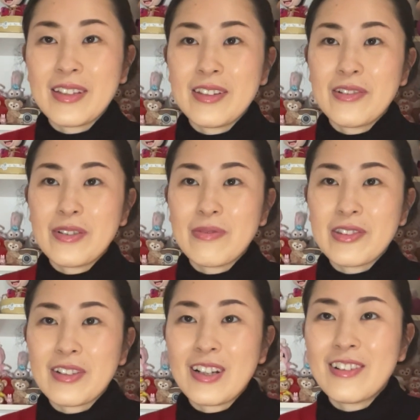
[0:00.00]
に良いも
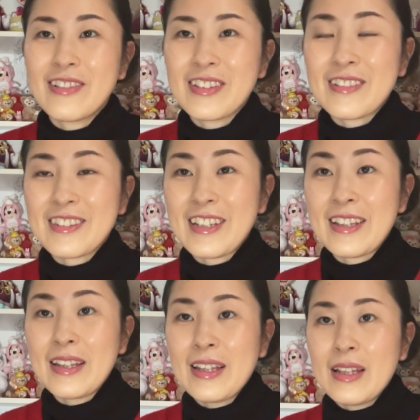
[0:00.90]
のが多いの
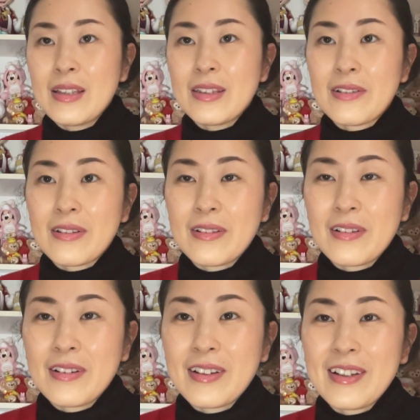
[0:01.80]
で、で
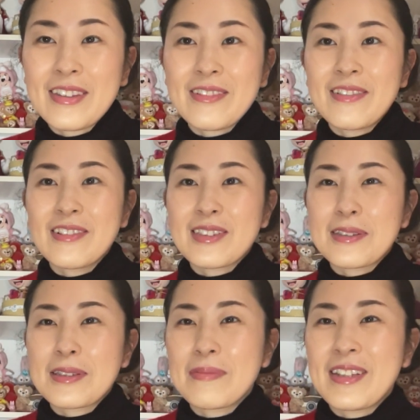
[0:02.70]
は、あの、おす
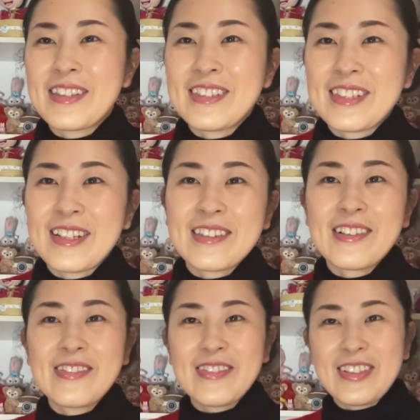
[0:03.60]
すめしたいと
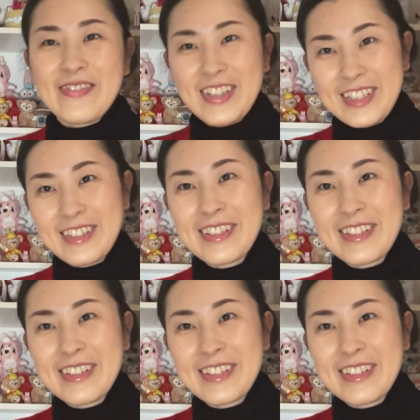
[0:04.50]
思います。